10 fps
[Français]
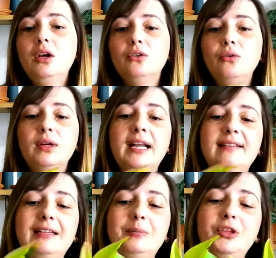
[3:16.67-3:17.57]
Donc là,
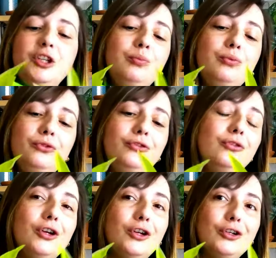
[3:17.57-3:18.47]
c'est une petite
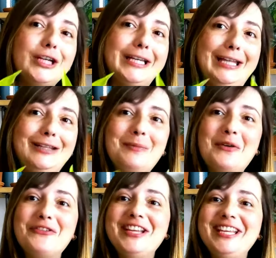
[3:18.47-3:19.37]
bouture que Riyad m'a
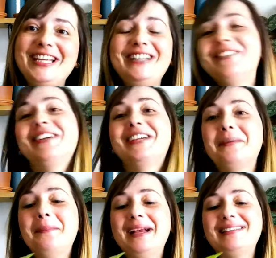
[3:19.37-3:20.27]
envoyée, donc
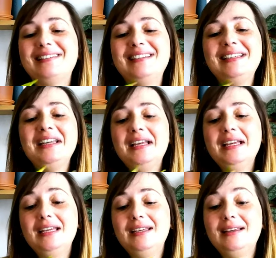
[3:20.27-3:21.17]
merci,
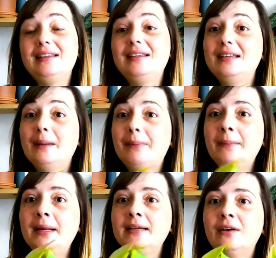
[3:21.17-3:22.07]
et qui a
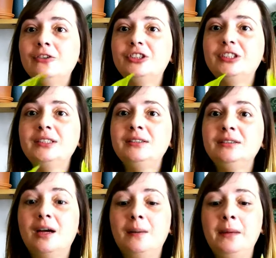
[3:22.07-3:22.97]
pas mal grandi
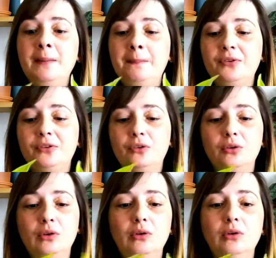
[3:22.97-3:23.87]
quand même, parce
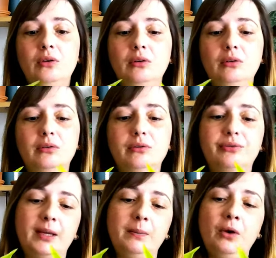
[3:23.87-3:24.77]
que
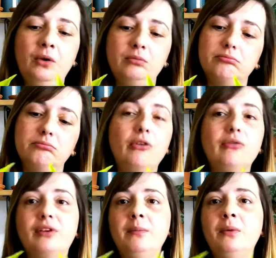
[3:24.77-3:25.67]
vraiment,
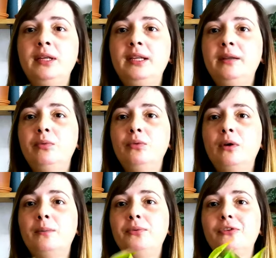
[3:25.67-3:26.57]
vraiment, il est beau.
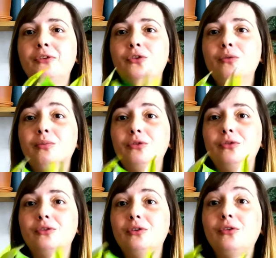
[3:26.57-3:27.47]
En plus, dans ce, beau,
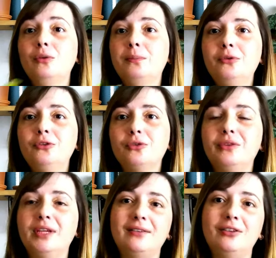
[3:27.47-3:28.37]
dans ce pot, je
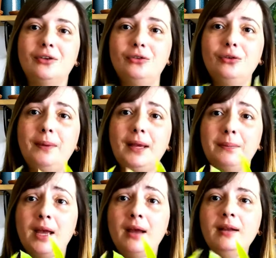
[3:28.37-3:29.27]
trouve qu'il ressort
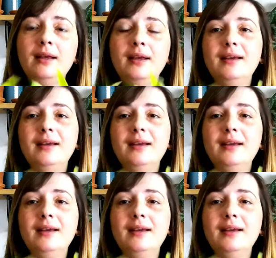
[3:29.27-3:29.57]
super bien.